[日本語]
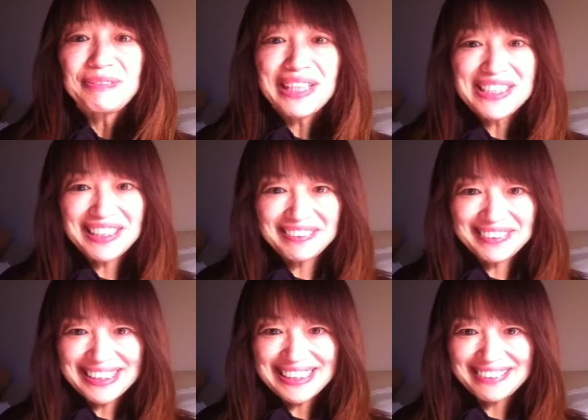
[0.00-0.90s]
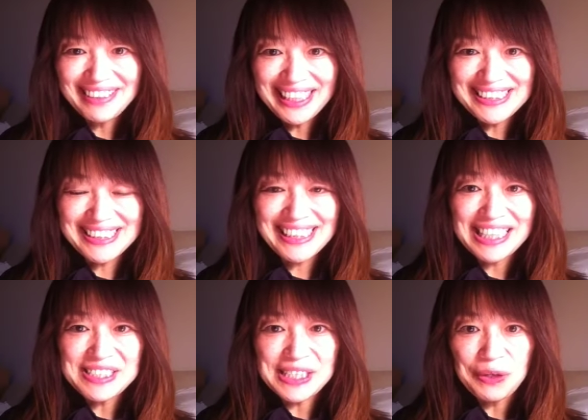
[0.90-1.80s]
皆さんこんにちは心理
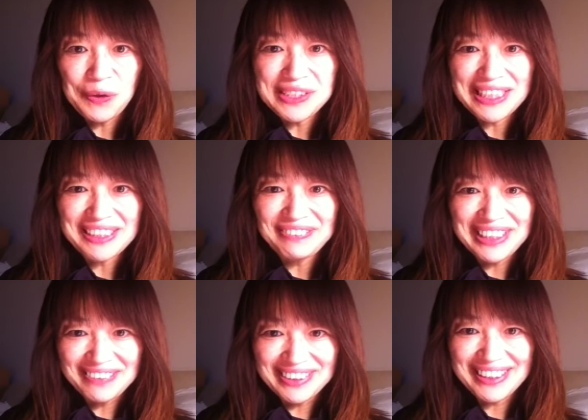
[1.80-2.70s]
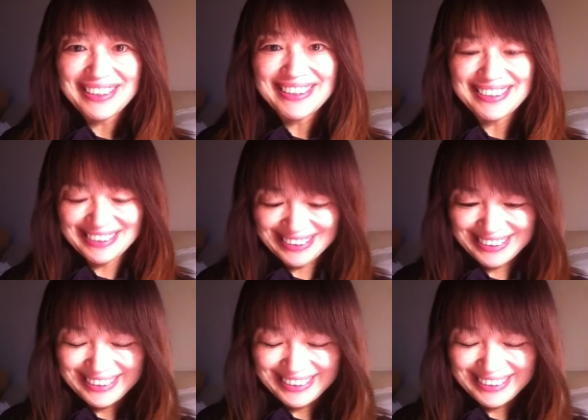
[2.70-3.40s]
学者の尾崎まなみです